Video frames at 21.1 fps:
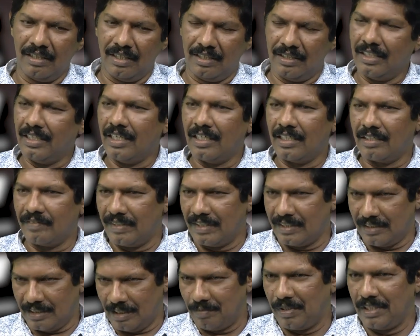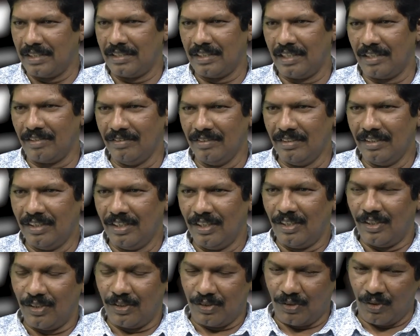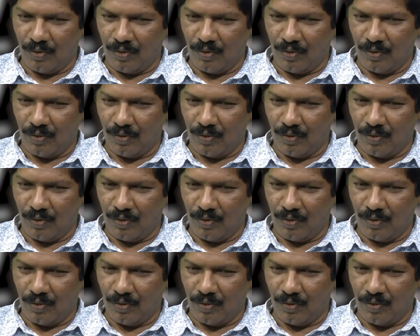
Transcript: అందినటువంటి సమాచారం hmm.